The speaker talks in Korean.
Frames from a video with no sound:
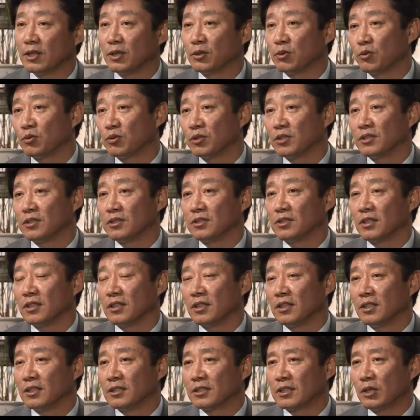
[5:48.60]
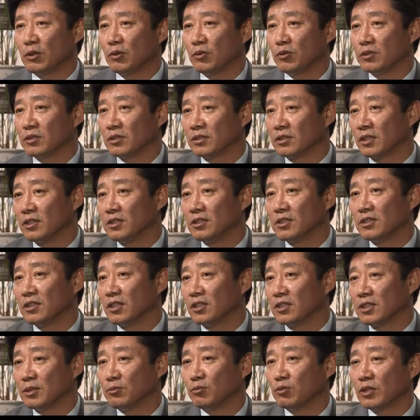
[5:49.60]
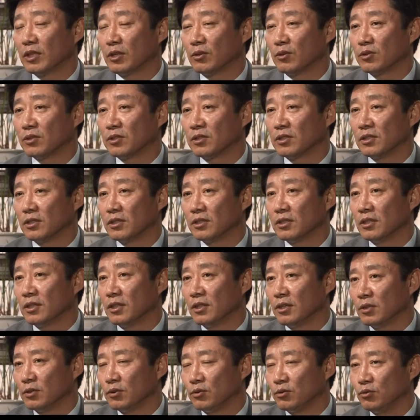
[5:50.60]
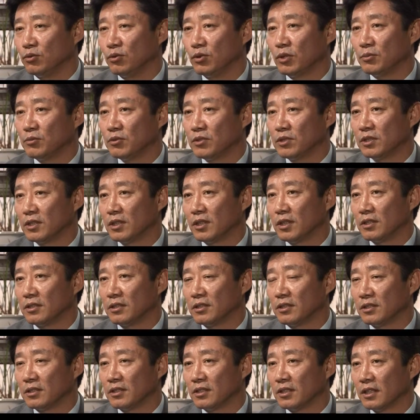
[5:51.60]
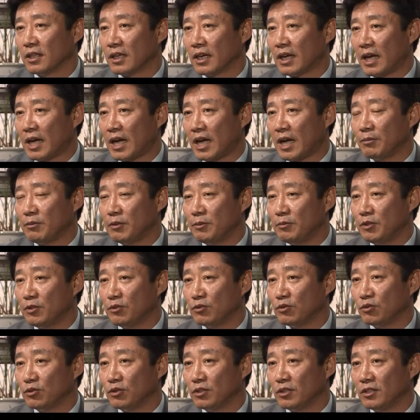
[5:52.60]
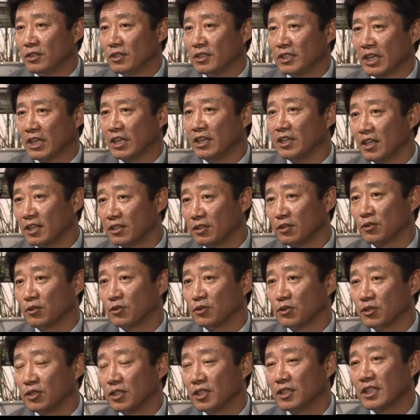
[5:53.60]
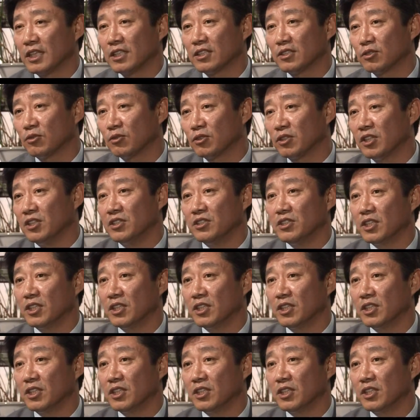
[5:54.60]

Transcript: 대통령은 새로운 선진 정치 문화로서 유럽식의 어떤 합의민주주의를 제의했던 거죠. 그게 상징으로